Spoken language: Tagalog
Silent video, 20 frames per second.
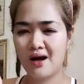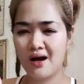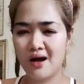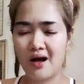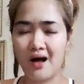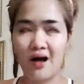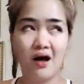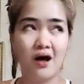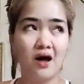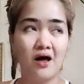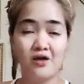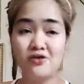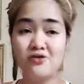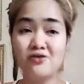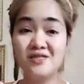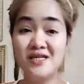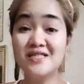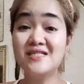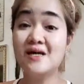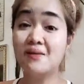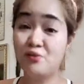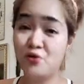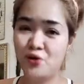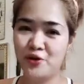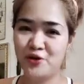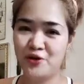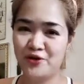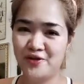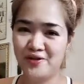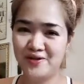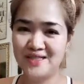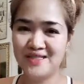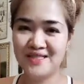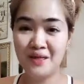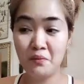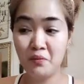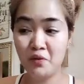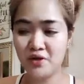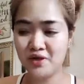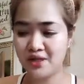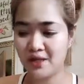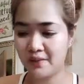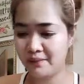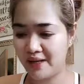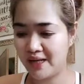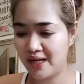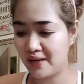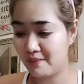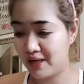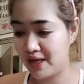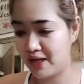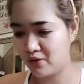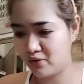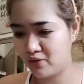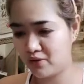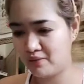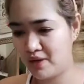Uh, ah, yung sa sabon, sa sabon niya pala meron.